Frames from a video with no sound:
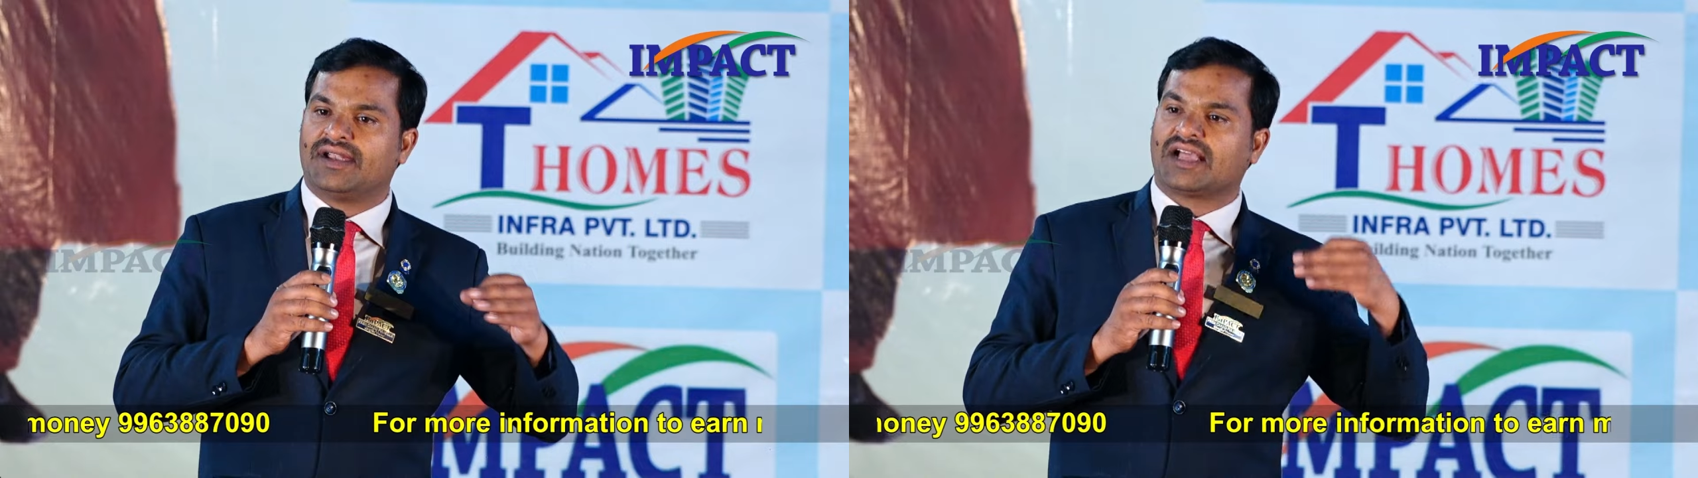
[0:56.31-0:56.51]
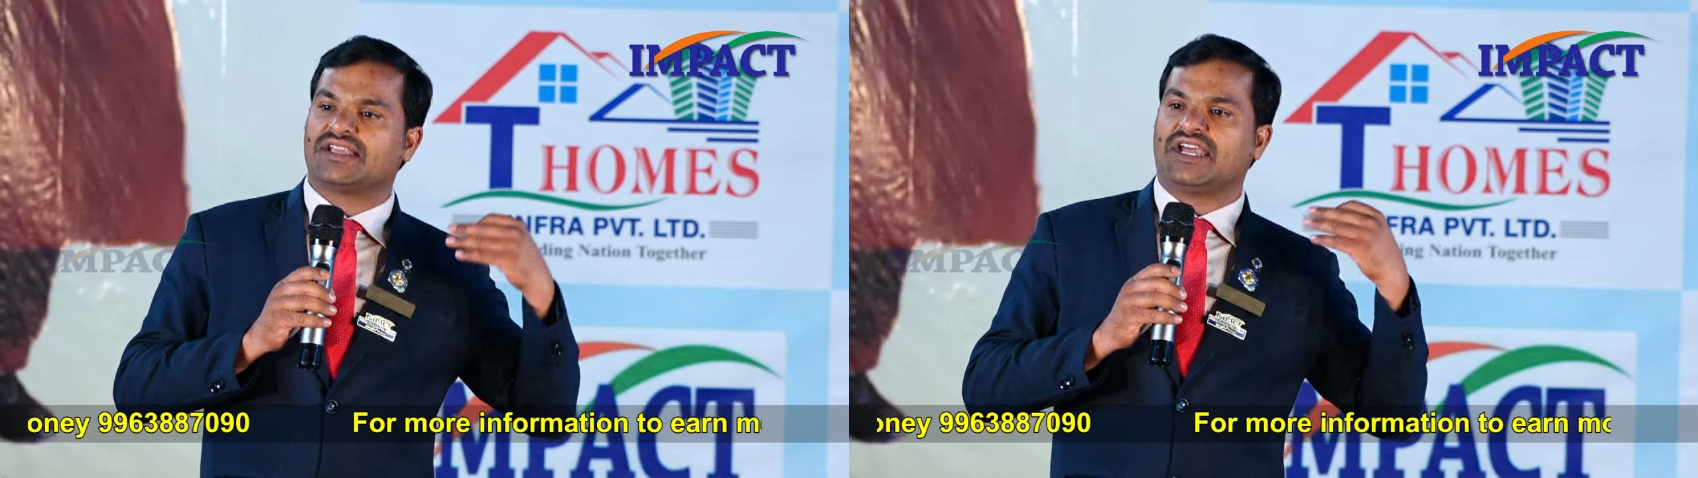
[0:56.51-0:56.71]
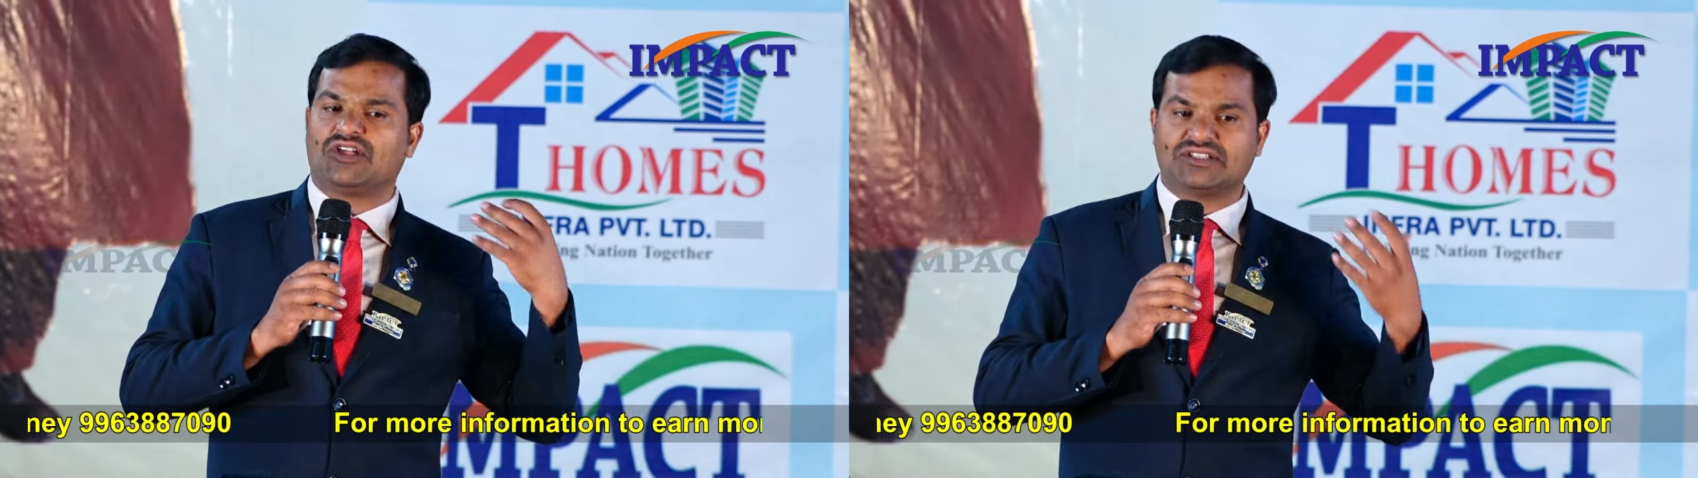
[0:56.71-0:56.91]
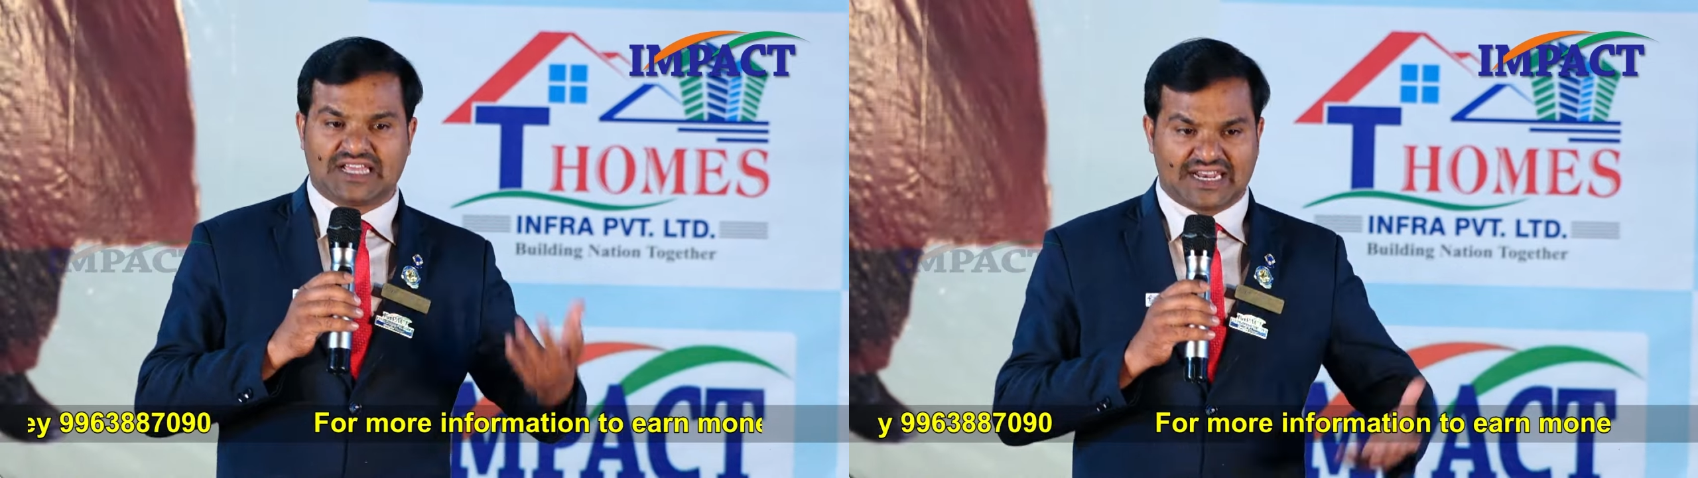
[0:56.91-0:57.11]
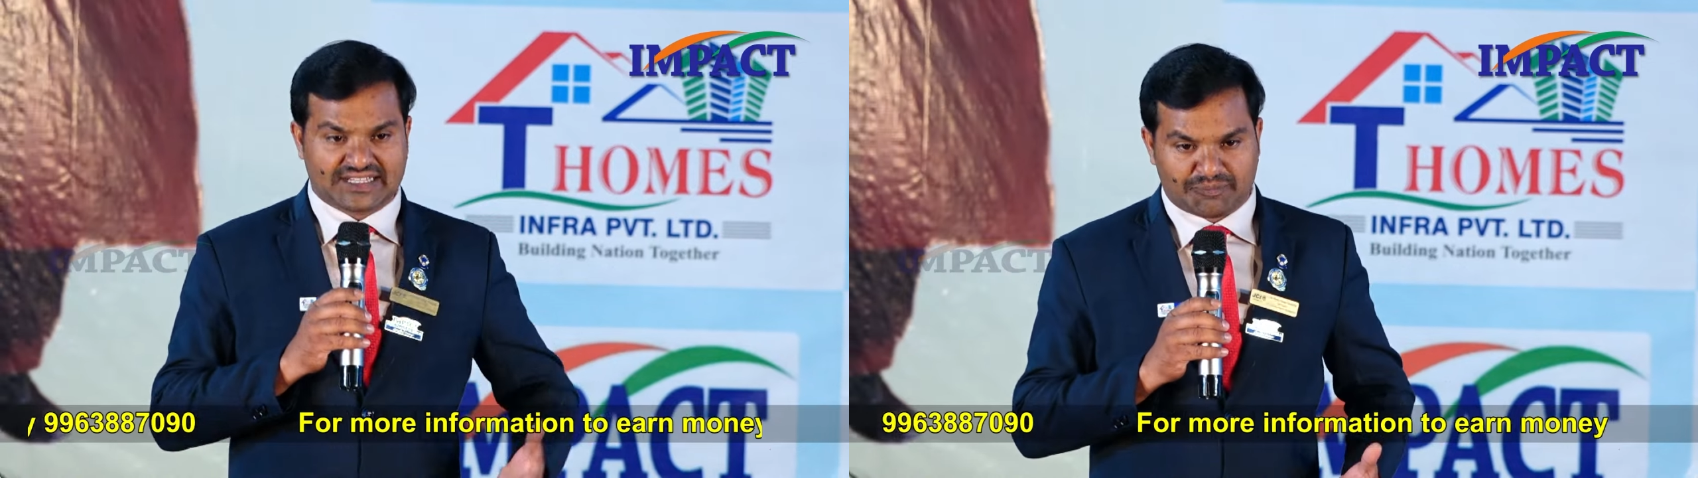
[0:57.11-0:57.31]
నాకు ఏదో
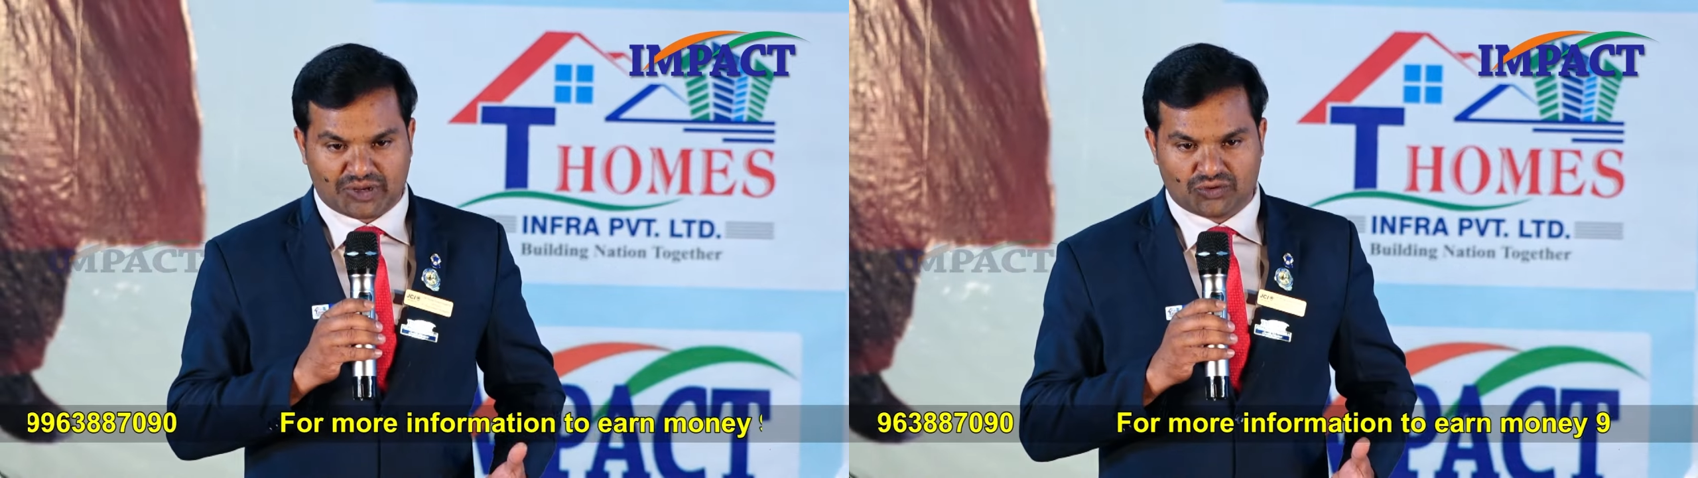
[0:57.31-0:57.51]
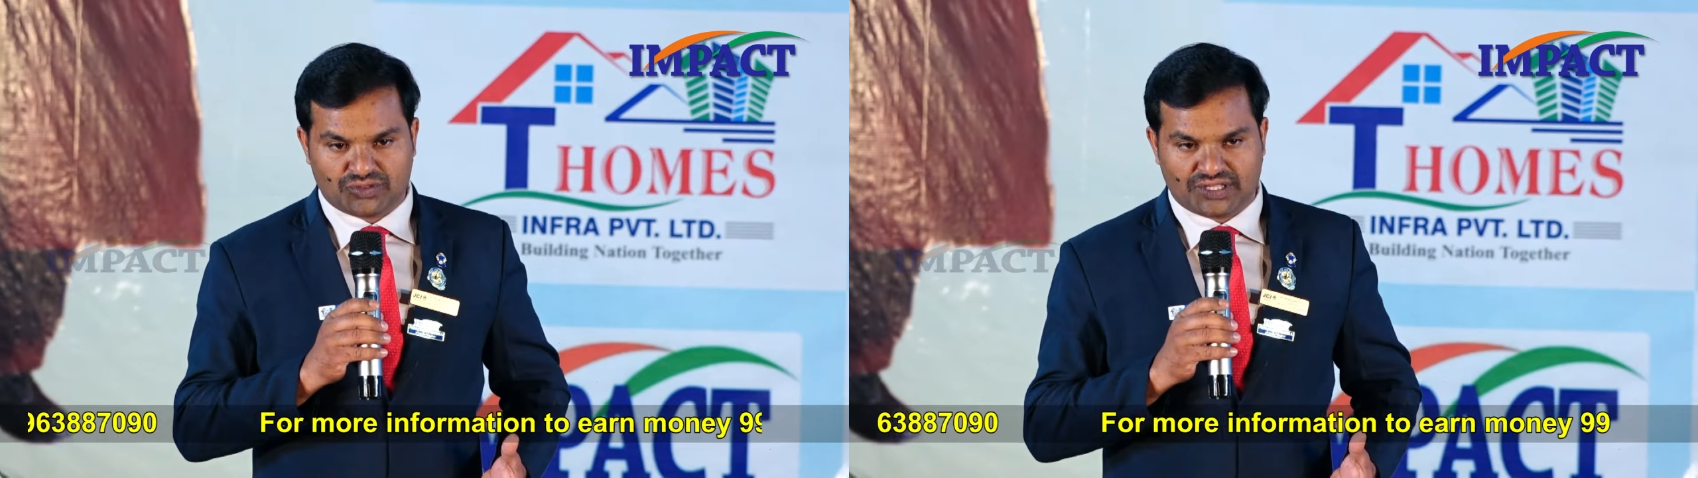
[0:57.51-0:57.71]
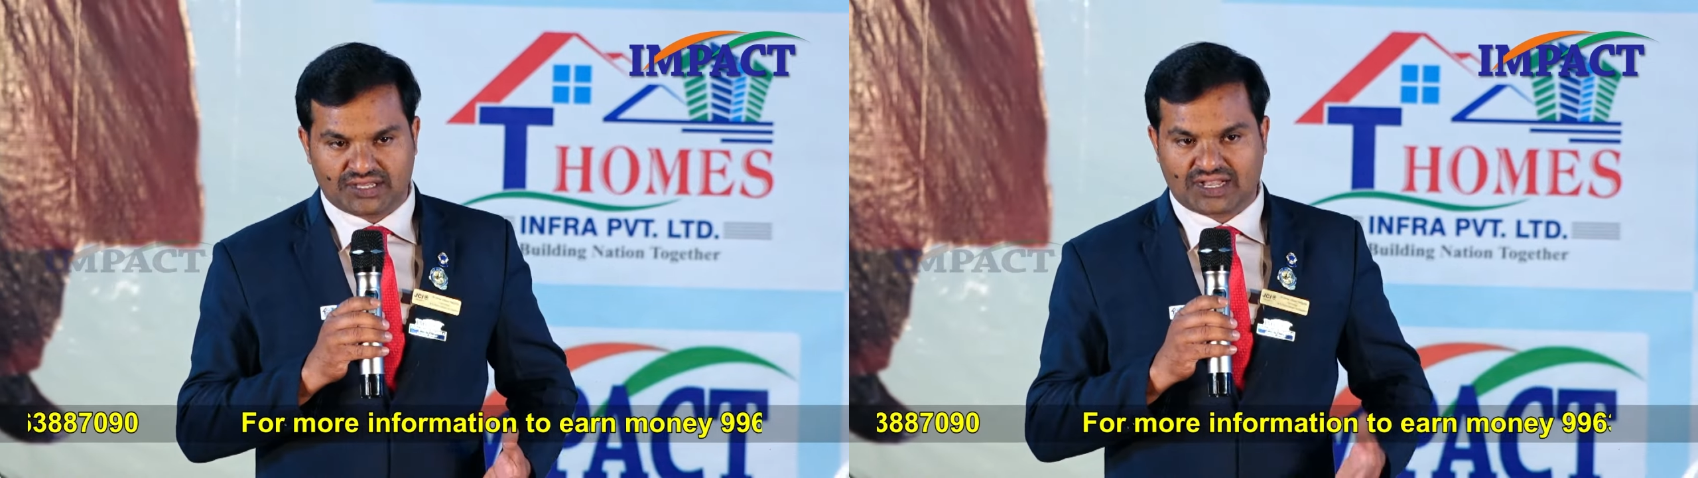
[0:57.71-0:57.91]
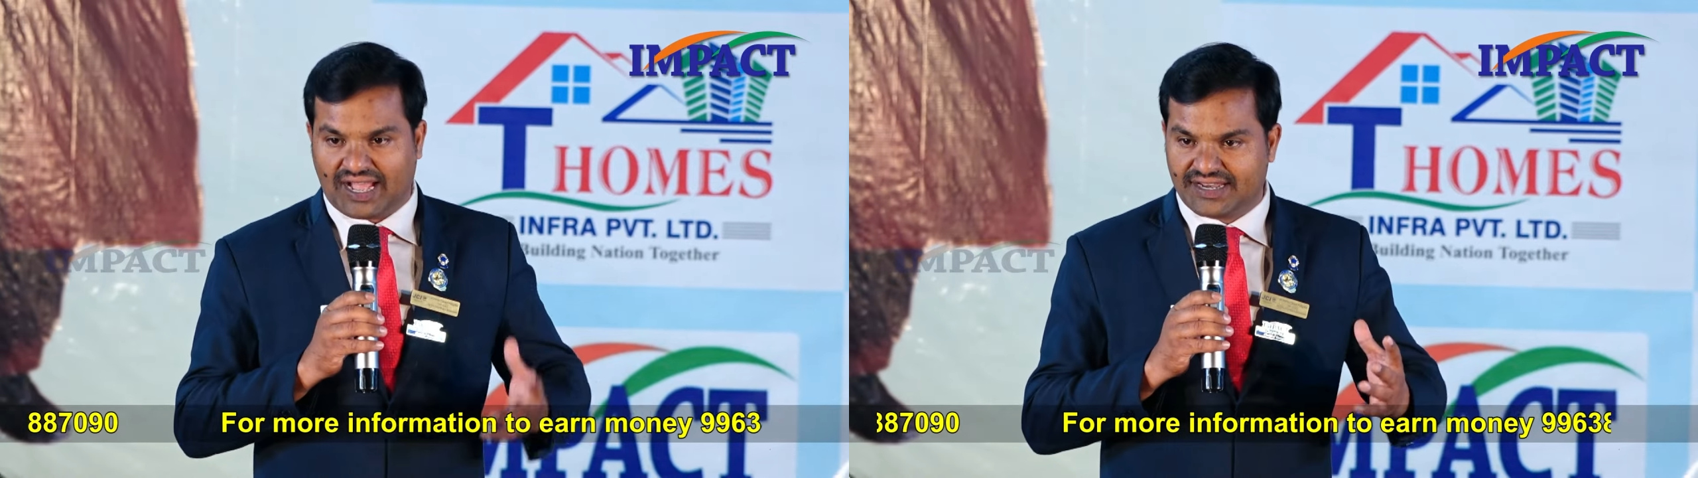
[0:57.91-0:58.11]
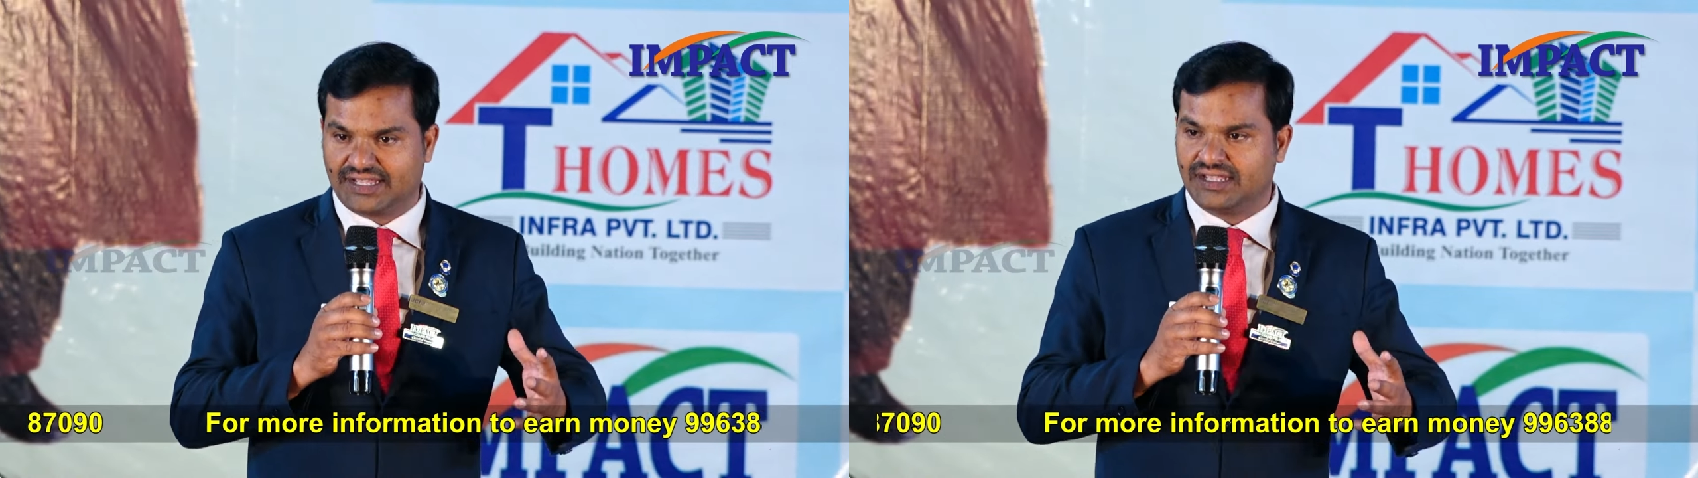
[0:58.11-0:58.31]
చేయాలని తప్పన ఉంది
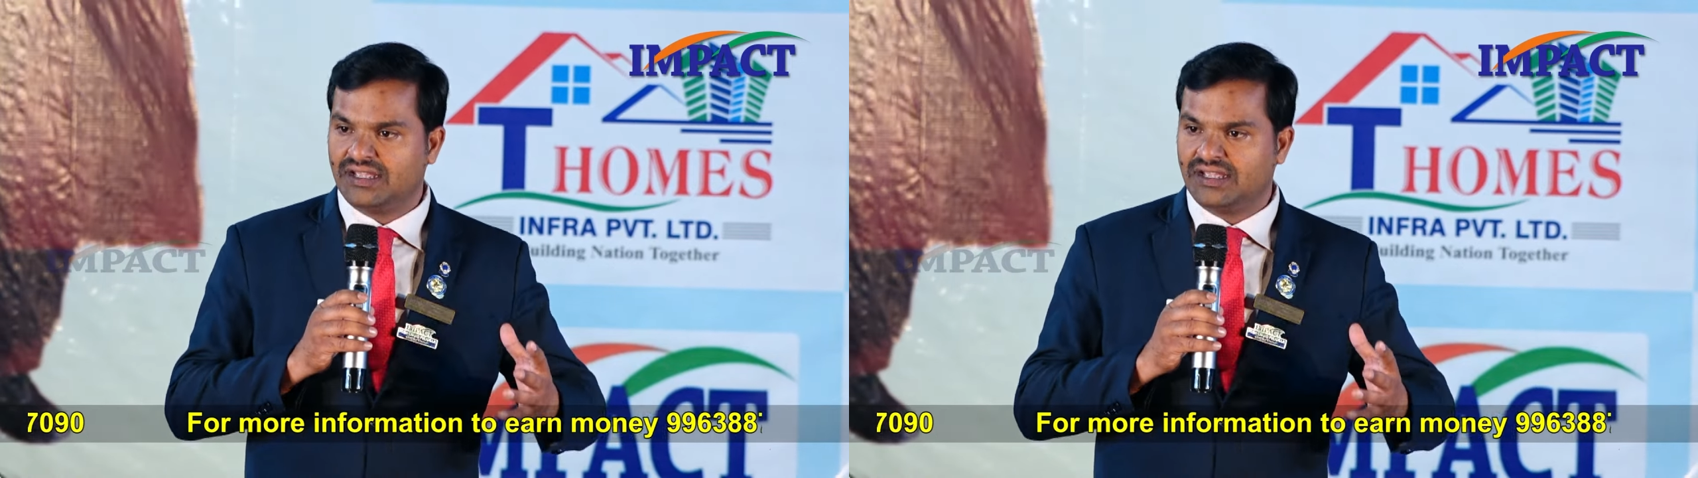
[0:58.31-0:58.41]
కానీ